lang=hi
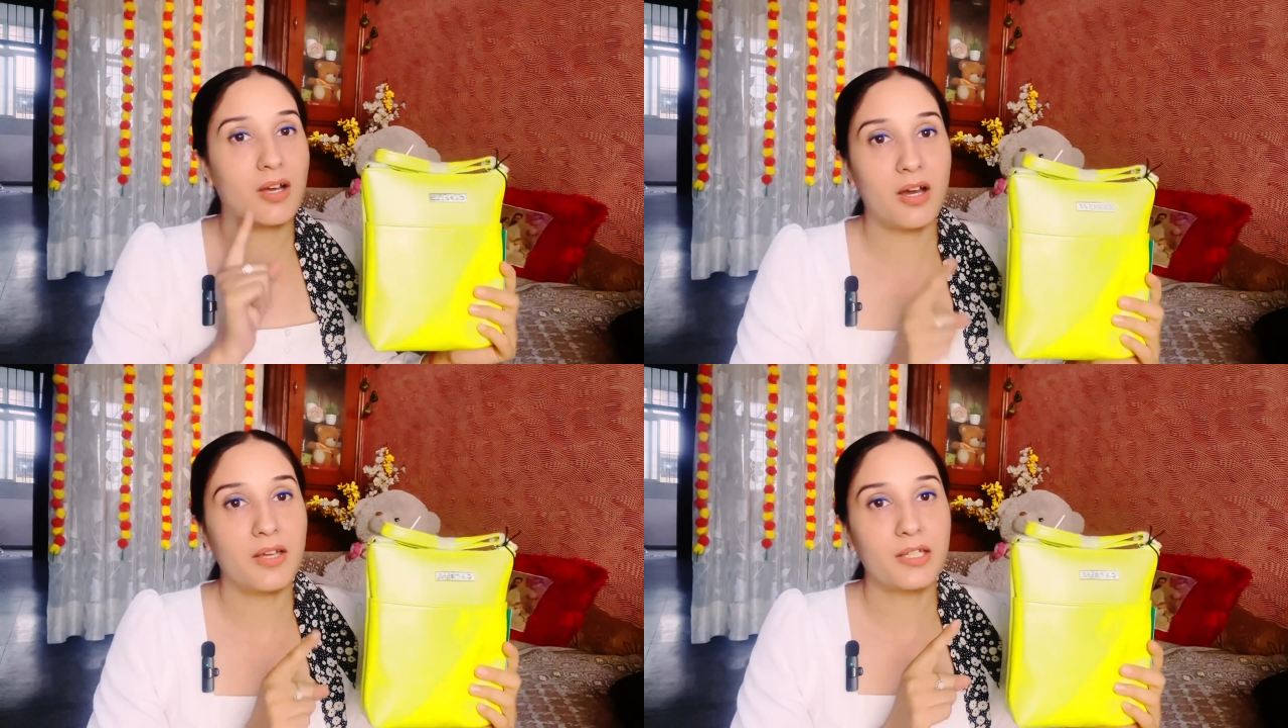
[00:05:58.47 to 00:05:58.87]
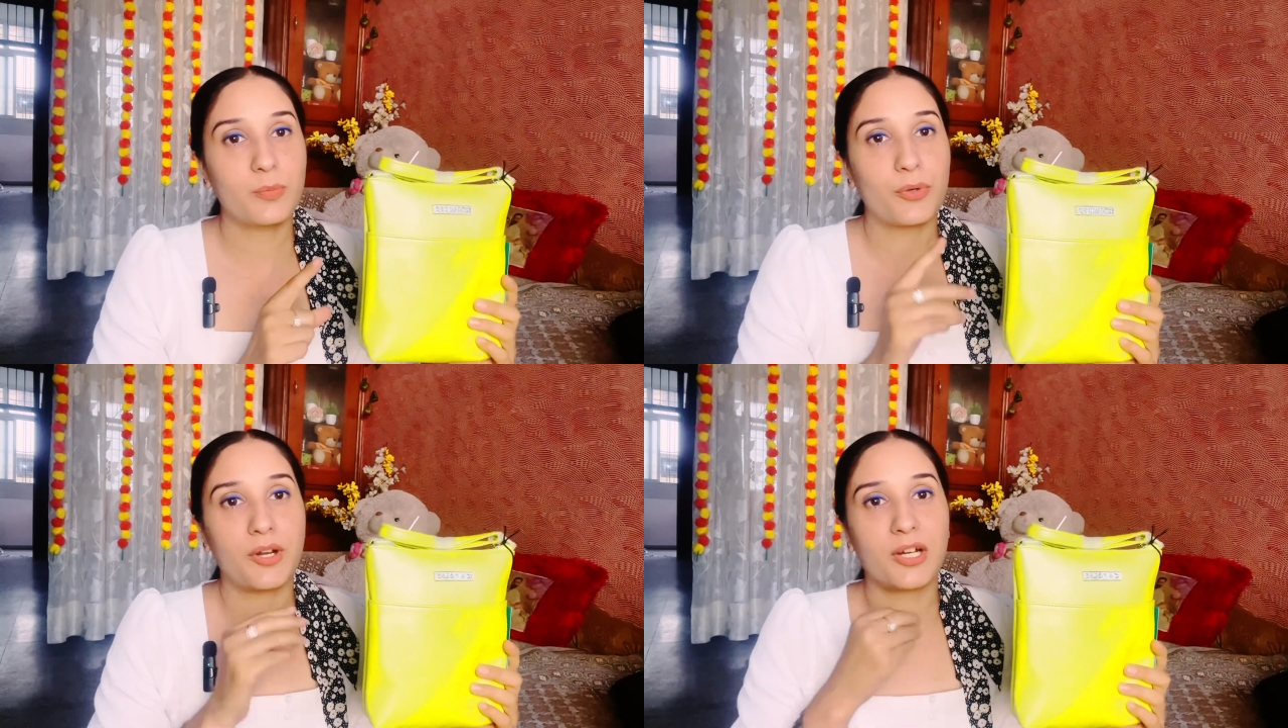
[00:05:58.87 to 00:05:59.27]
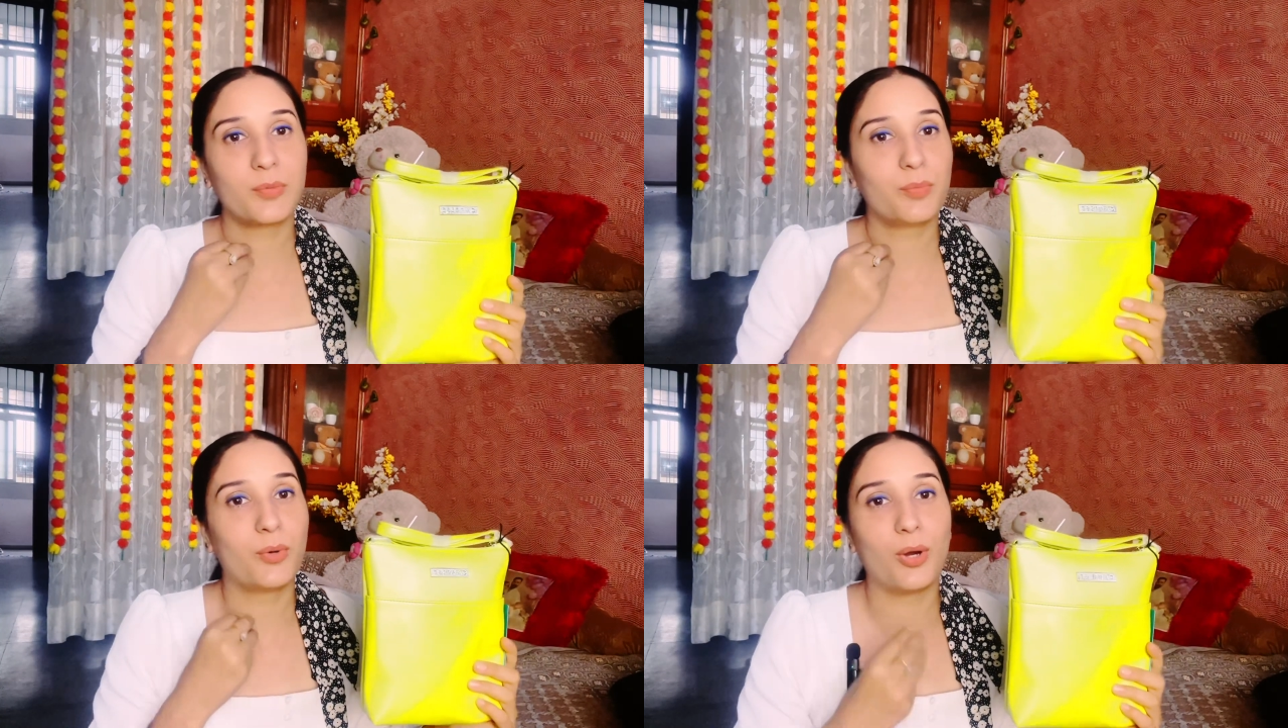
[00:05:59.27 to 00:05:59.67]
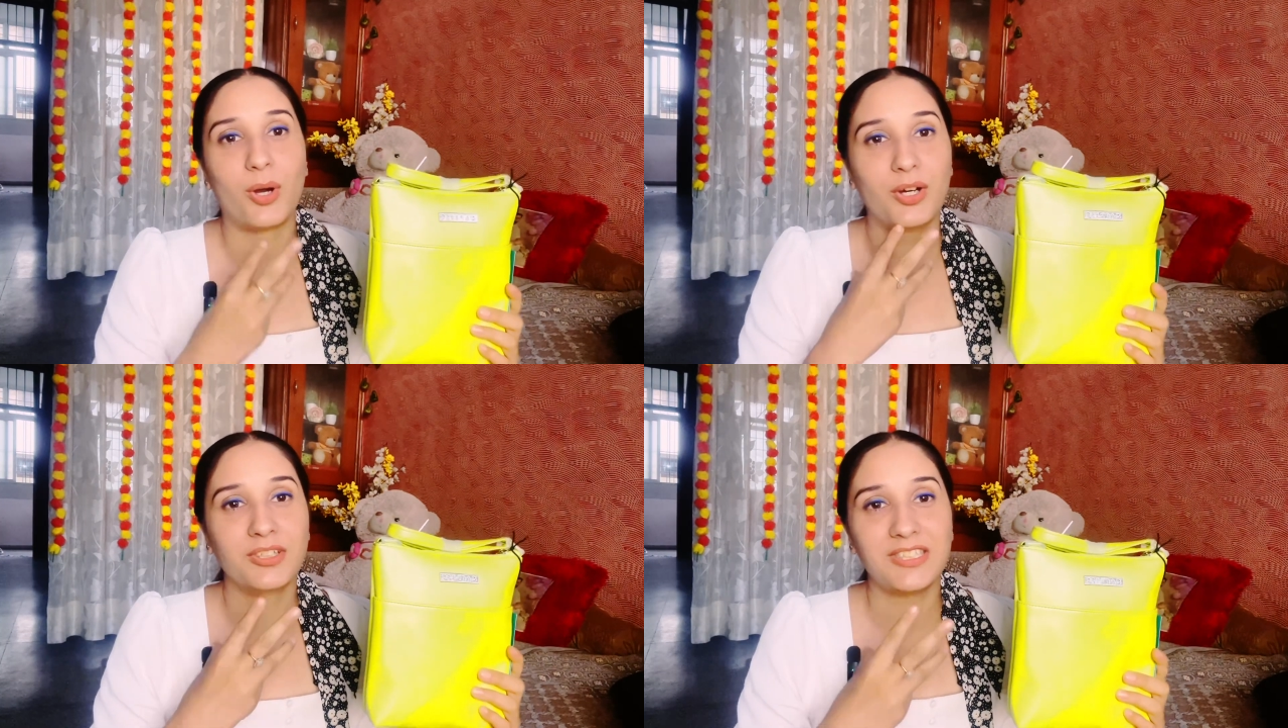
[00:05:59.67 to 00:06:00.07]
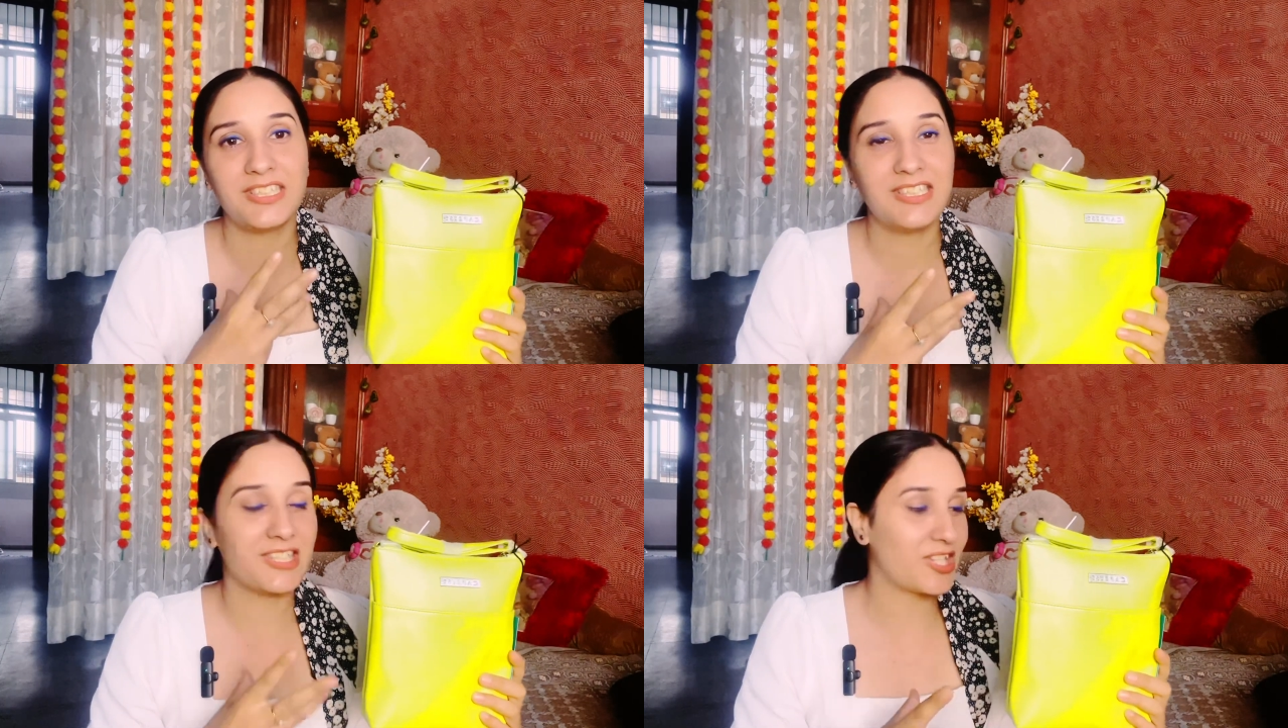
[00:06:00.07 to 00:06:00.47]
हर एक प्रोडक्ट बहुत
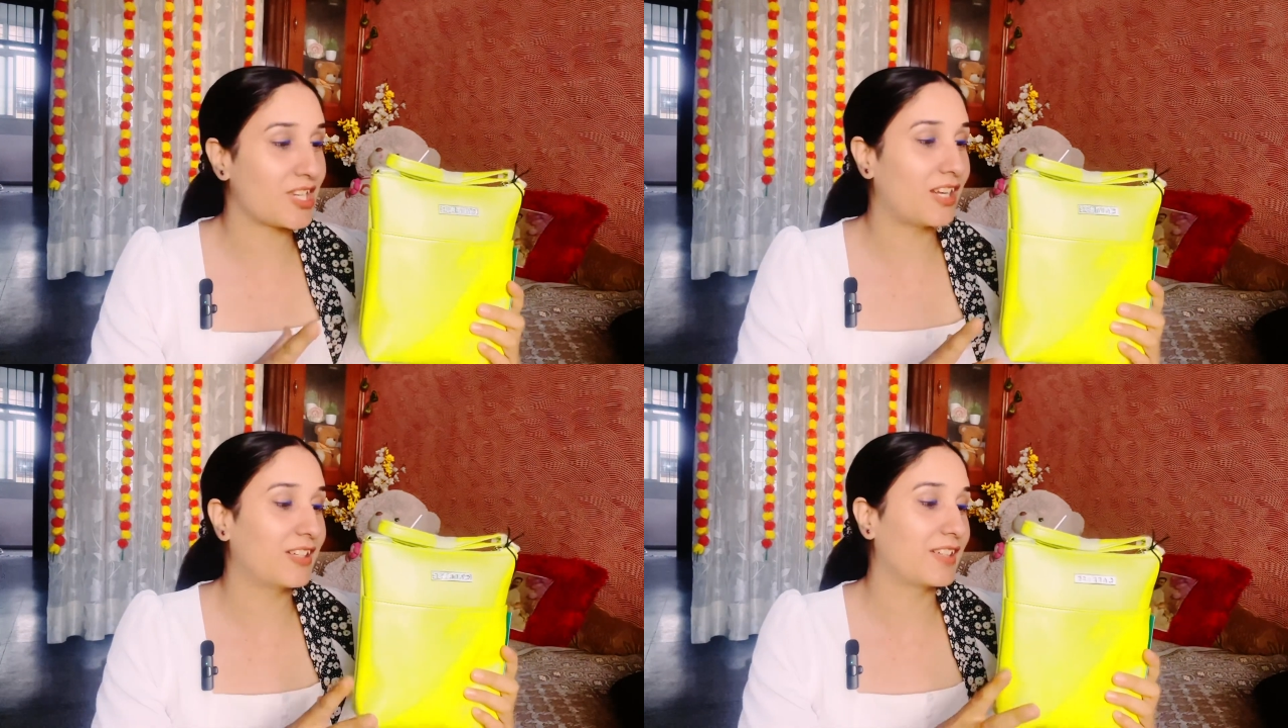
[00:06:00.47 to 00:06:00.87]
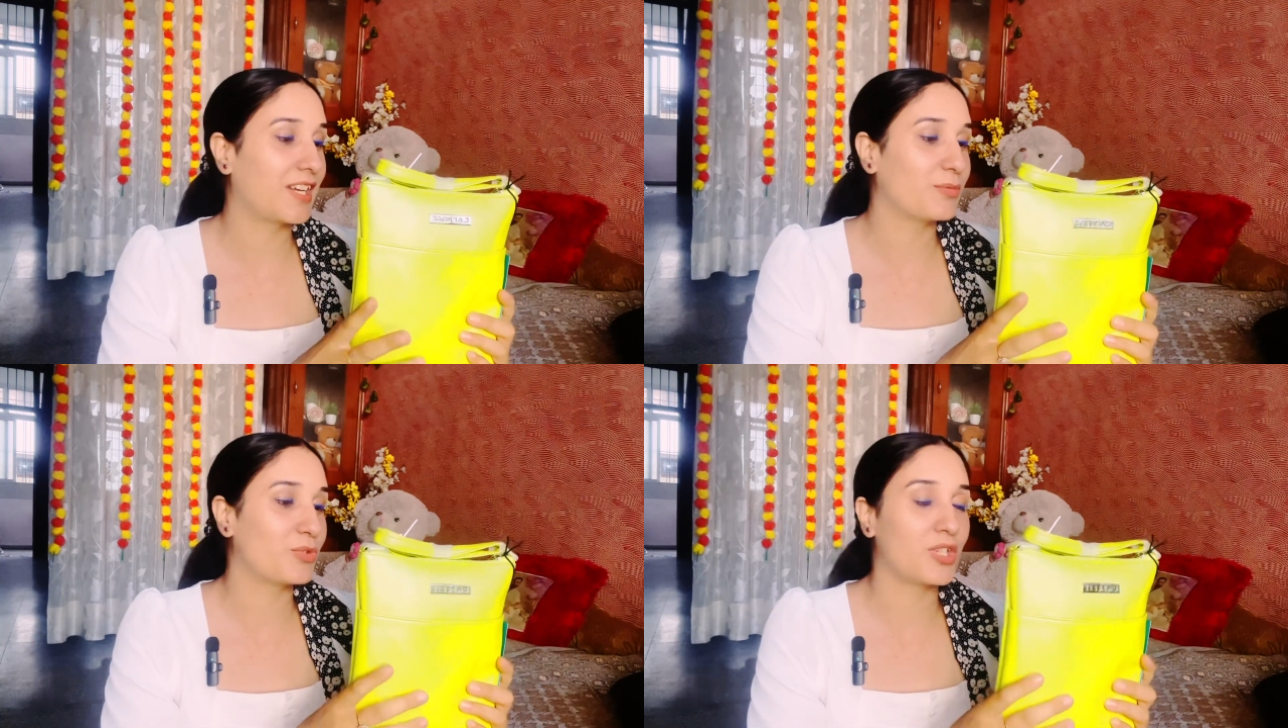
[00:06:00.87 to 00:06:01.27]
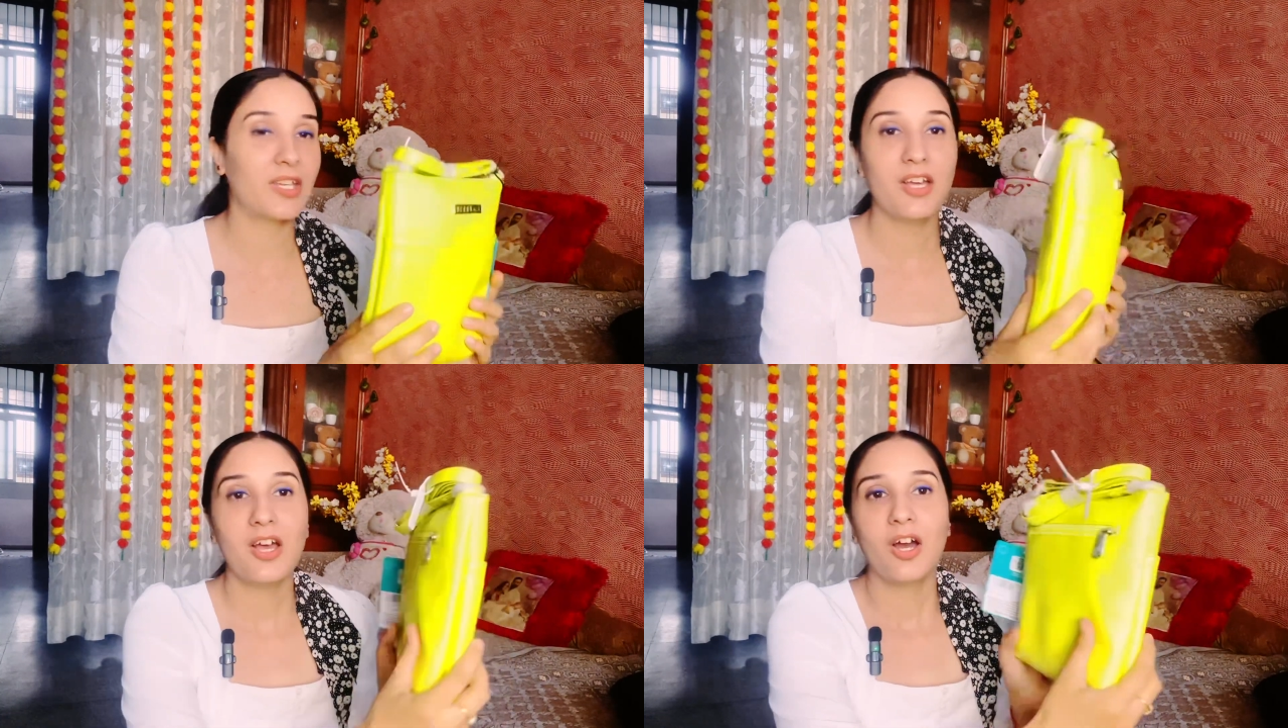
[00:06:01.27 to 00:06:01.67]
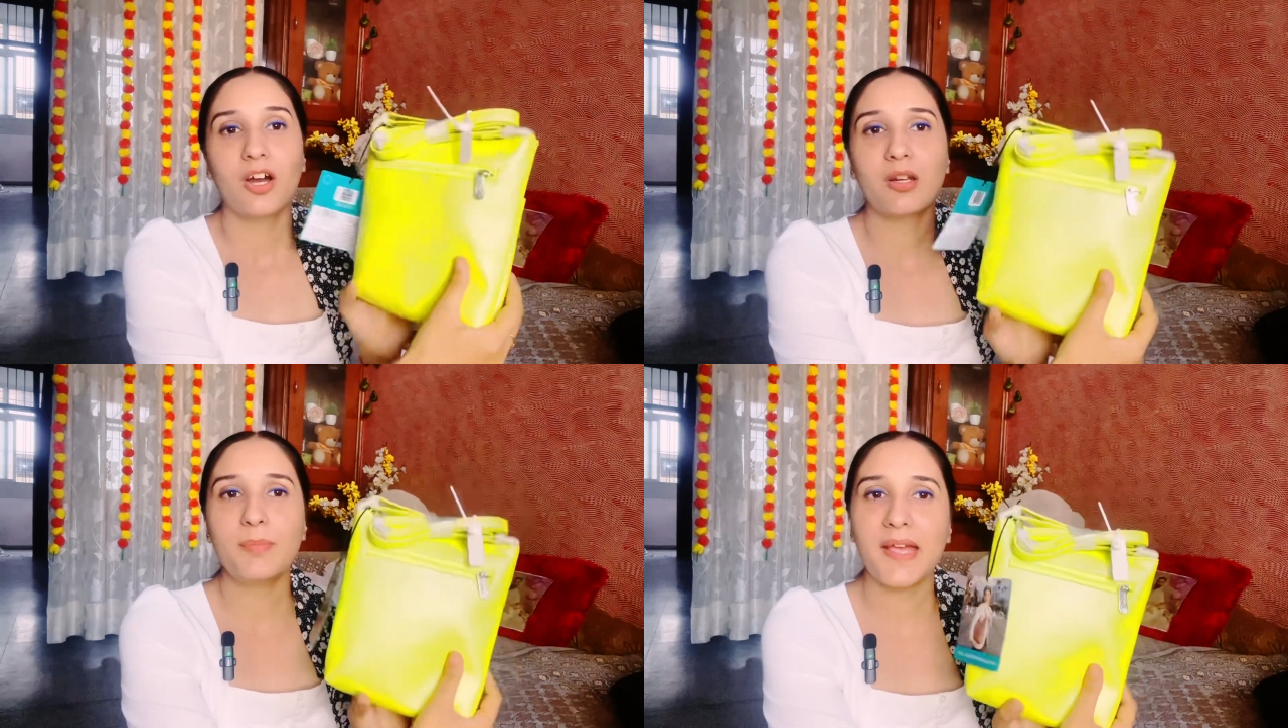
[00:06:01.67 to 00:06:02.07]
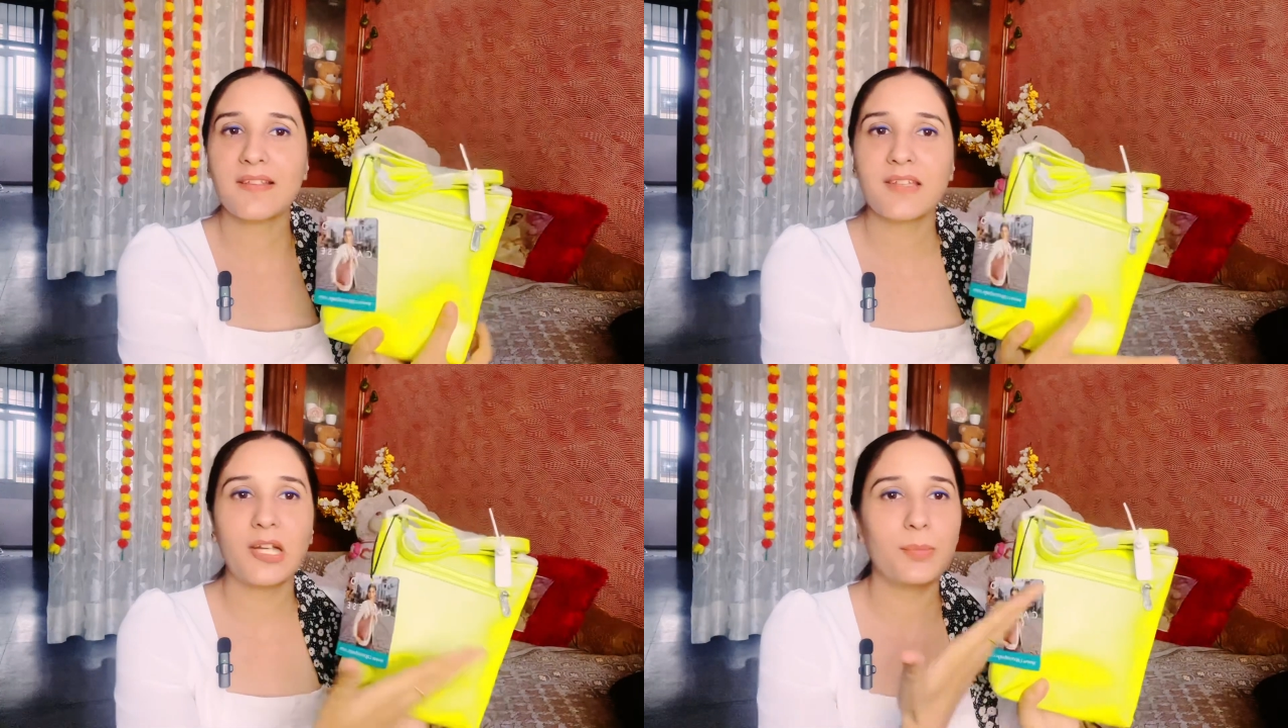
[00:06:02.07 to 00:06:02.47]
ही अच्छा लग रहा है मुझे और
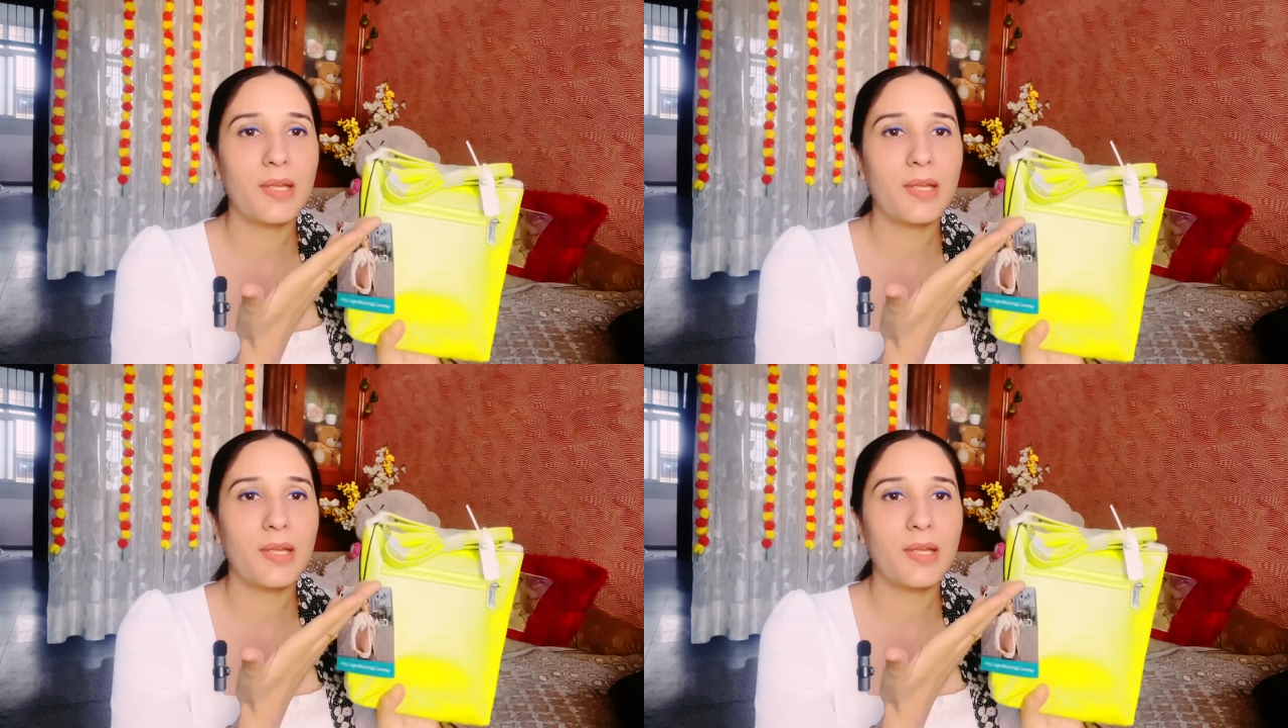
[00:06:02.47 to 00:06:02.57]
बैक साइड